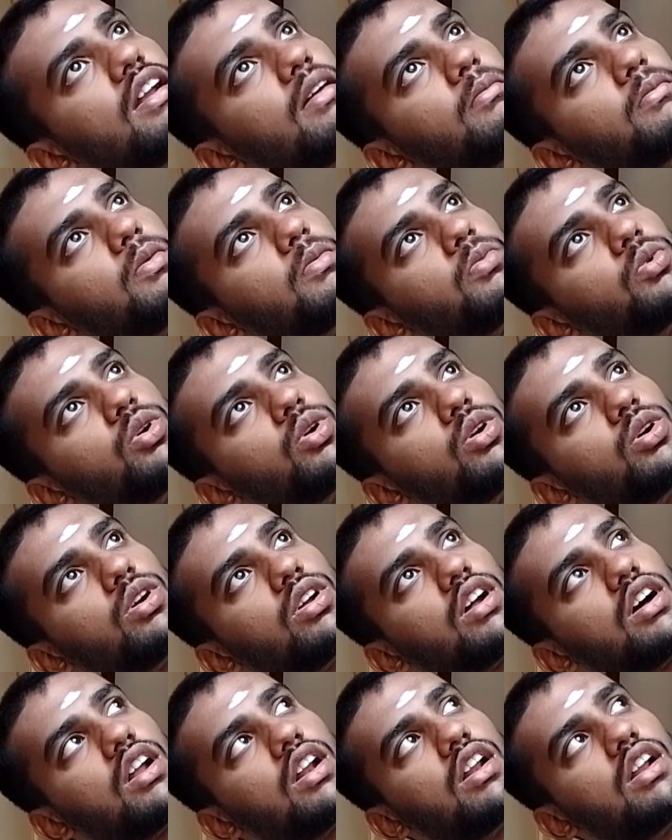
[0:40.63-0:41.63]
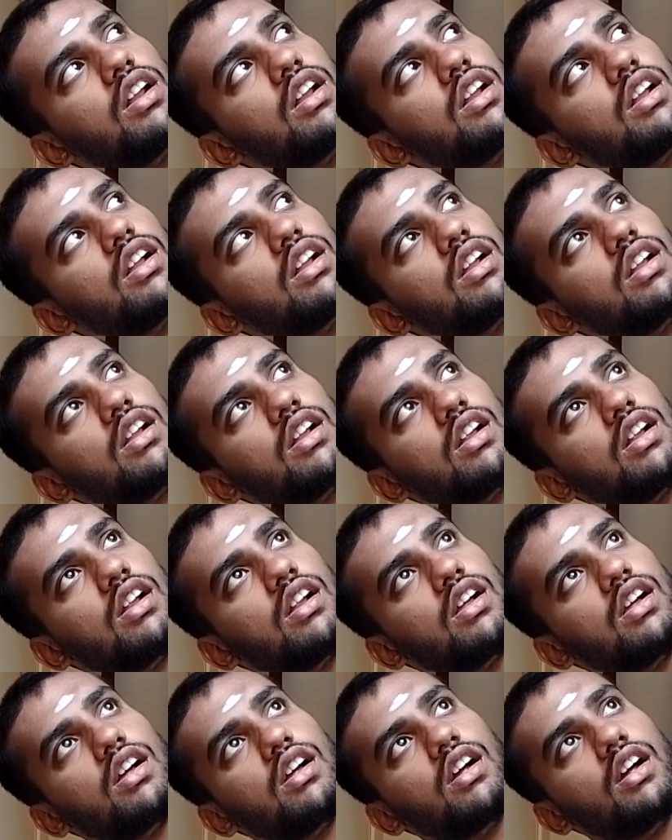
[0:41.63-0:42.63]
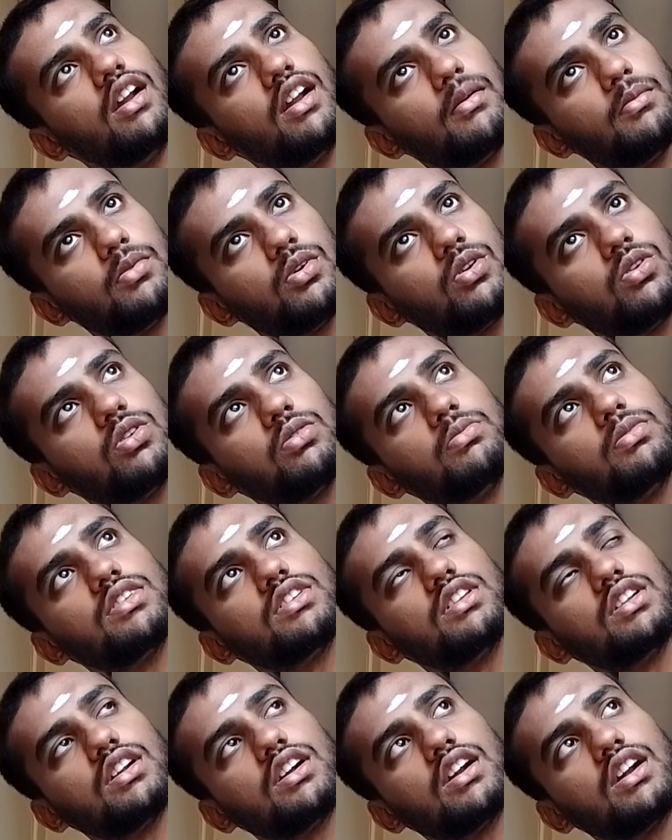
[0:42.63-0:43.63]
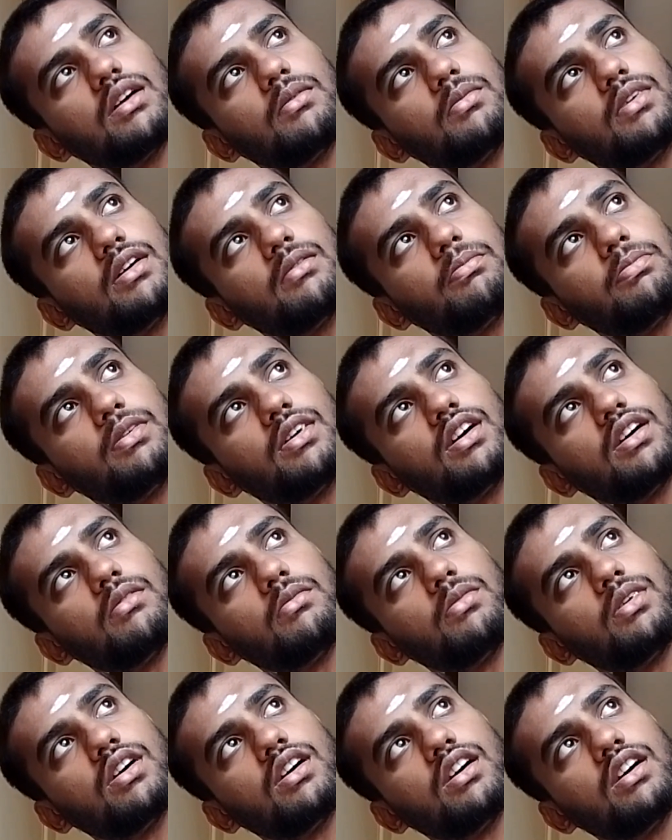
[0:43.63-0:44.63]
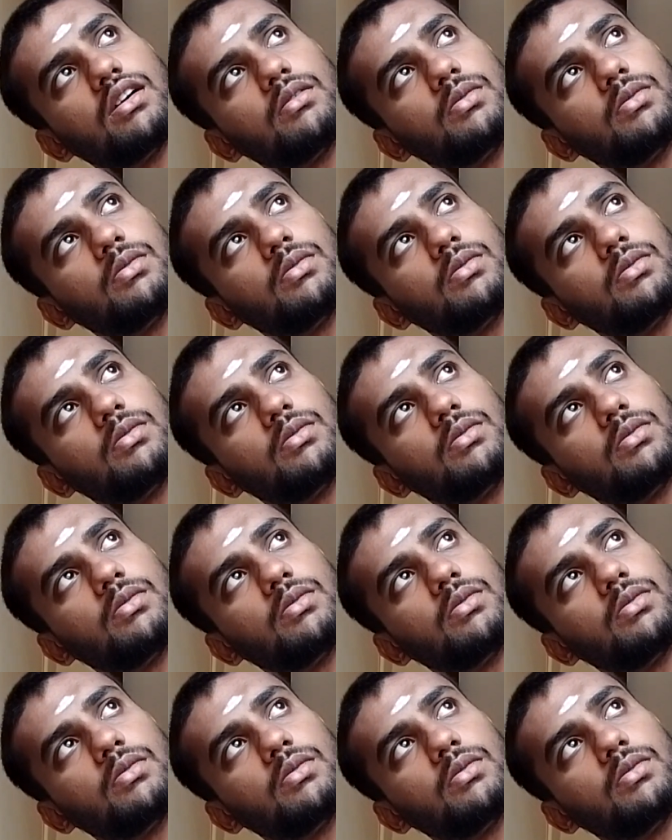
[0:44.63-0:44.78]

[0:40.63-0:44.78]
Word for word: நம்ம முன்னோர்கள் நம்ம குடும்பத்தில் இருக்க நம்ம அப்பா அம்மா